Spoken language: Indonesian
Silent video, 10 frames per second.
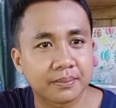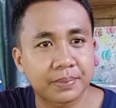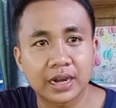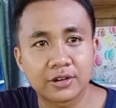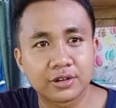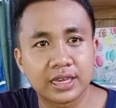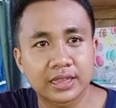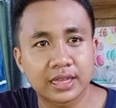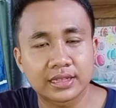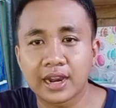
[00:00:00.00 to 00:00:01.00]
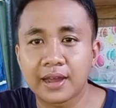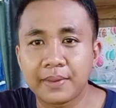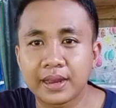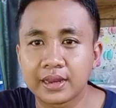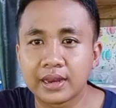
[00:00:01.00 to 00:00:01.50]
perlu kita
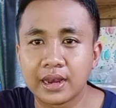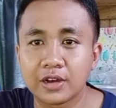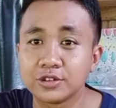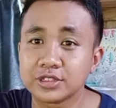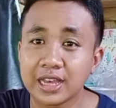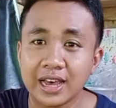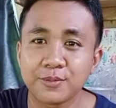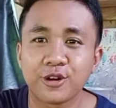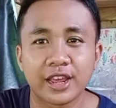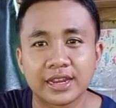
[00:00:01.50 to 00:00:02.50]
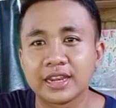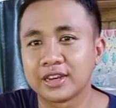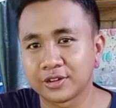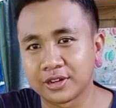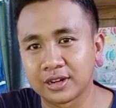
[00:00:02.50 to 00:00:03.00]
terapkan adalah usaha mulai dari
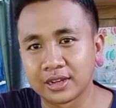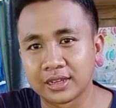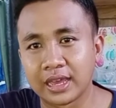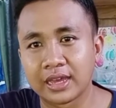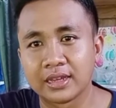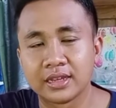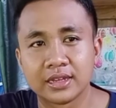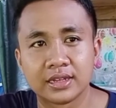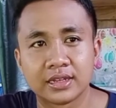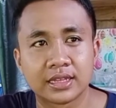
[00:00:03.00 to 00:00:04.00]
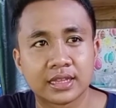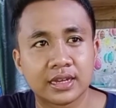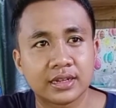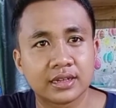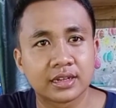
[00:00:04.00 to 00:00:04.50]
nol ya
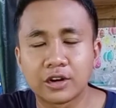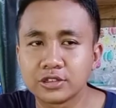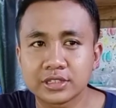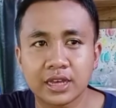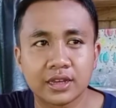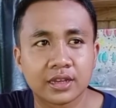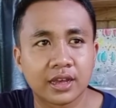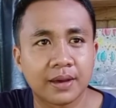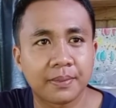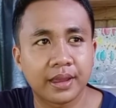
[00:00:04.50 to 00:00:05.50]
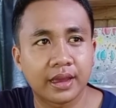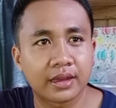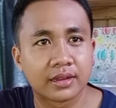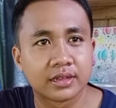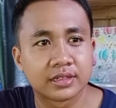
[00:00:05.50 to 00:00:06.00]
kita nggak usah apa ya
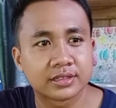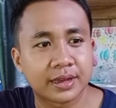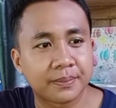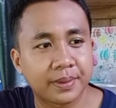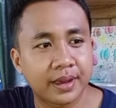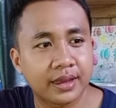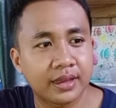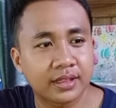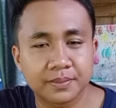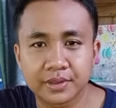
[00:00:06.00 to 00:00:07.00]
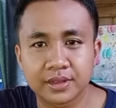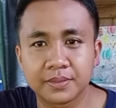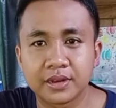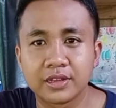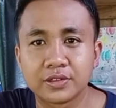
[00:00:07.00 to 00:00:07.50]
sampai
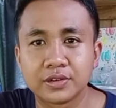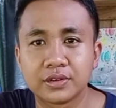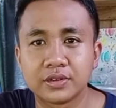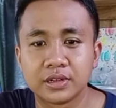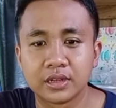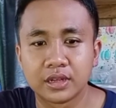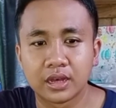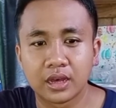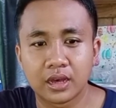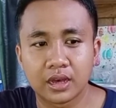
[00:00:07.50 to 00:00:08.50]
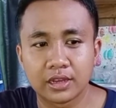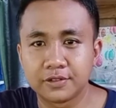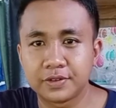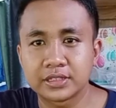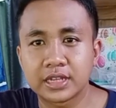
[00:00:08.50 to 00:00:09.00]
teman-teman itu uh,
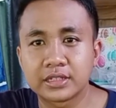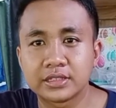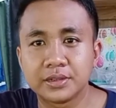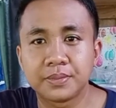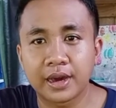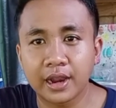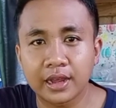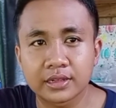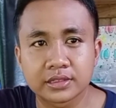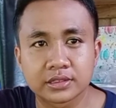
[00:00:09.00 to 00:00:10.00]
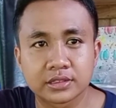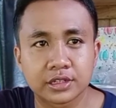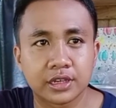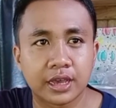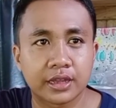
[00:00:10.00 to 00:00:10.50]
investasi barang
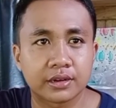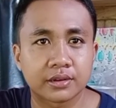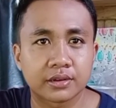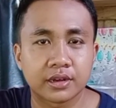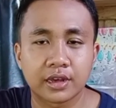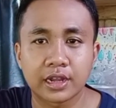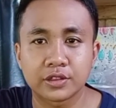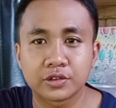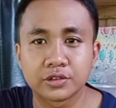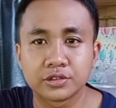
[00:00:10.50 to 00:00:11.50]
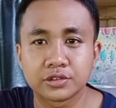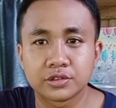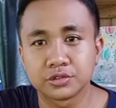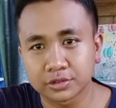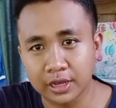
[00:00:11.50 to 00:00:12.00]
sekian ratus
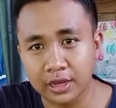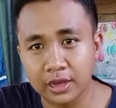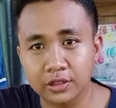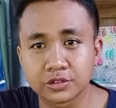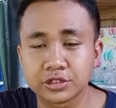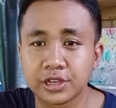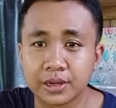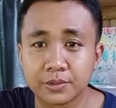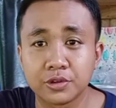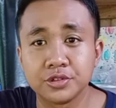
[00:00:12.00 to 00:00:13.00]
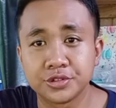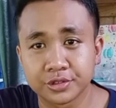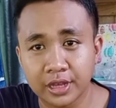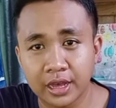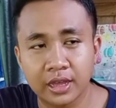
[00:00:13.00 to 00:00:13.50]
juta atau sekian puluh
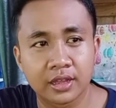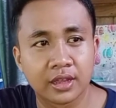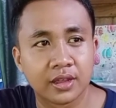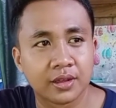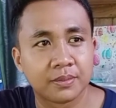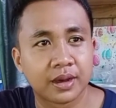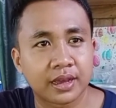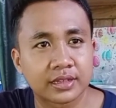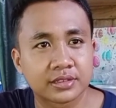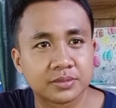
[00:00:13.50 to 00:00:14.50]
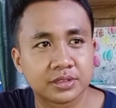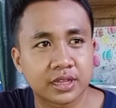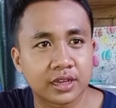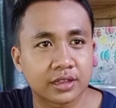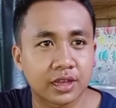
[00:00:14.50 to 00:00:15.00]
juta bahkan
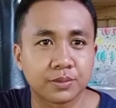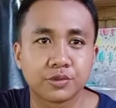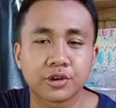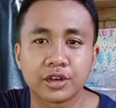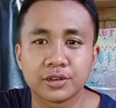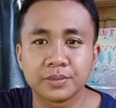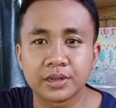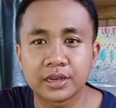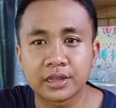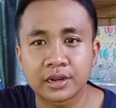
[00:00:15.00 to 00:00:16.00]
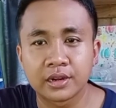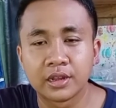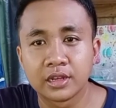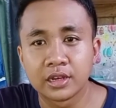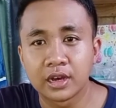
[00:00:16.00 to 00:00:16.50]
semisal kita buka di pinggir
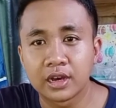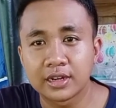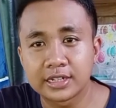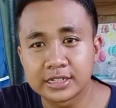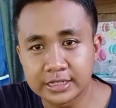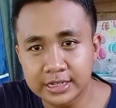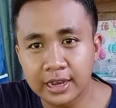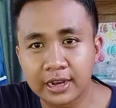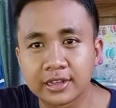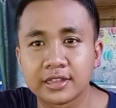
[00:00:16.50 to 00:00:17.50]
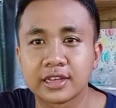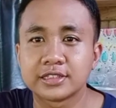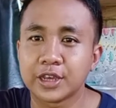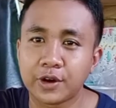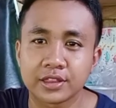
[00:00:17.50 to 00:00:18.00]
uh, jalan kita
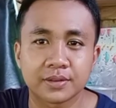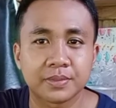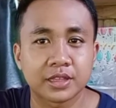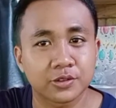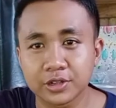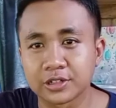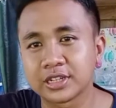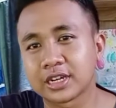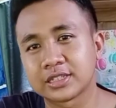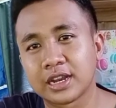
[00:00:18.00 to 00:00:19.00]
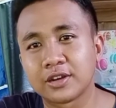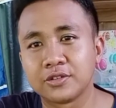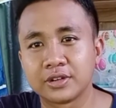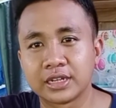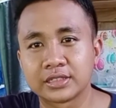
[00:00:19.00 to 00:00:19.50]
sewa tempat itu nggak usah kesana
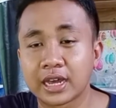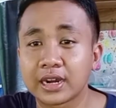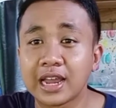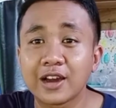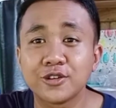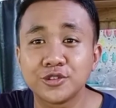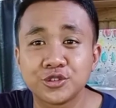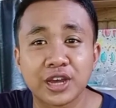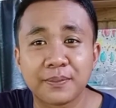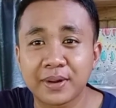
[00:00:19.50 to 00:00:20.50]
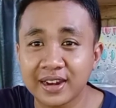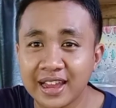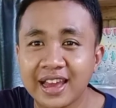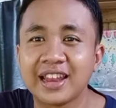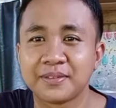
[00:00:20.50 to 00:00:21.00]
dulu guys karena aku juga pernah
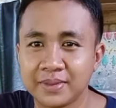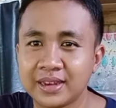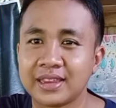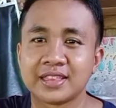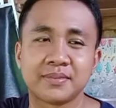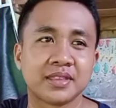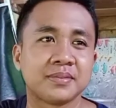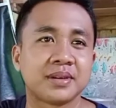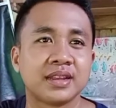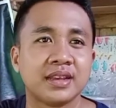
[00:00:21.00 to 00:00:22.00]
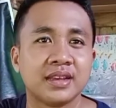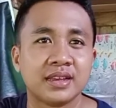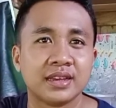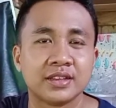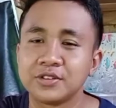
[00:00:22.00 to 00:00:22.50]
ngalamin ya teman-teman
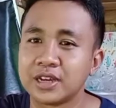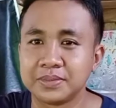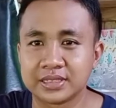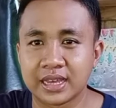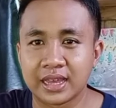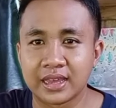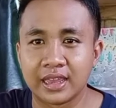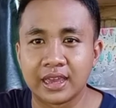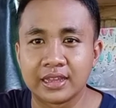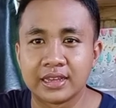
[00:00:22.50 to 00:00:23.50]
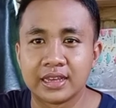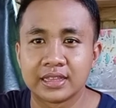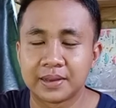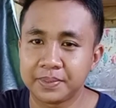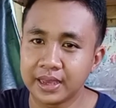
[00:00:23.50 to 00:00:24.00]
itu nggak bisa ya
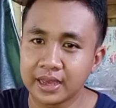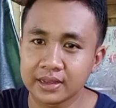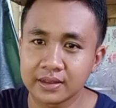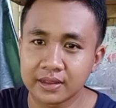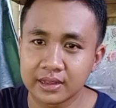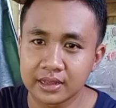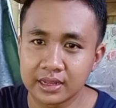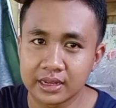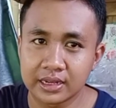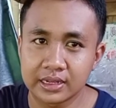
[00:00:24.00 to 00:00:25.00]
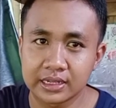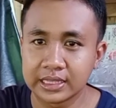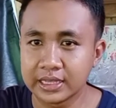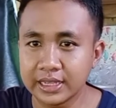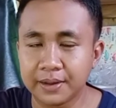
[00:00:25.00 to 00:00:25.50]
tapi yang uh,
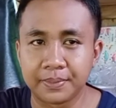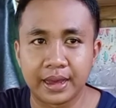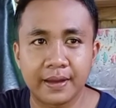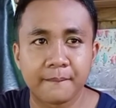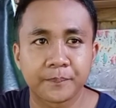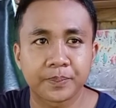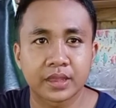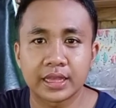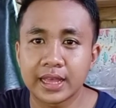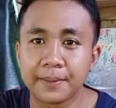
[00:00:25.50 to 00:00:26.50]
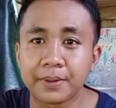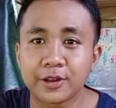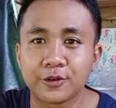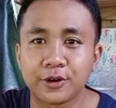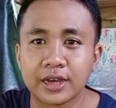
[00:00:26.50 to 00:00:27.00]
intinya apa kita
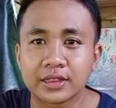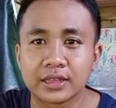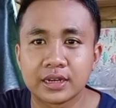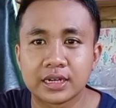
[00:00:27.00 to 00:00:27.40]
perkuat